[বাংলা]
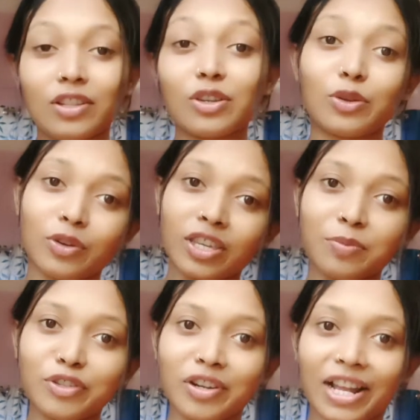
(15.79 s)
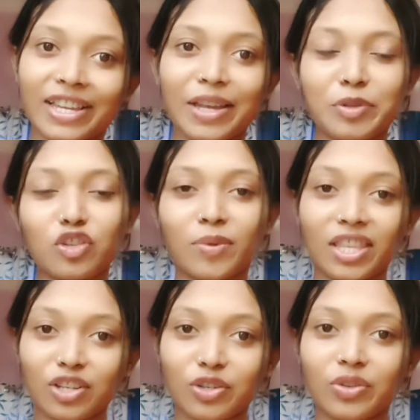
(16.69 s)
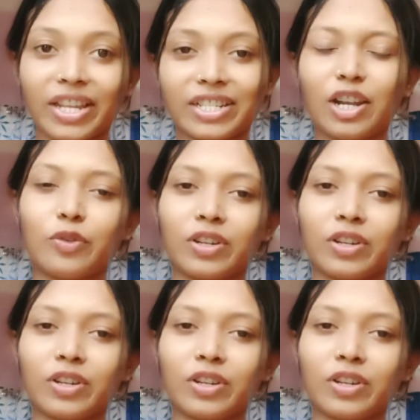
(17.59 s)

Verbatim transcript: তো লক্ষ্মী পুজোর আগে আমি তোমাদের সঙ্গে একটা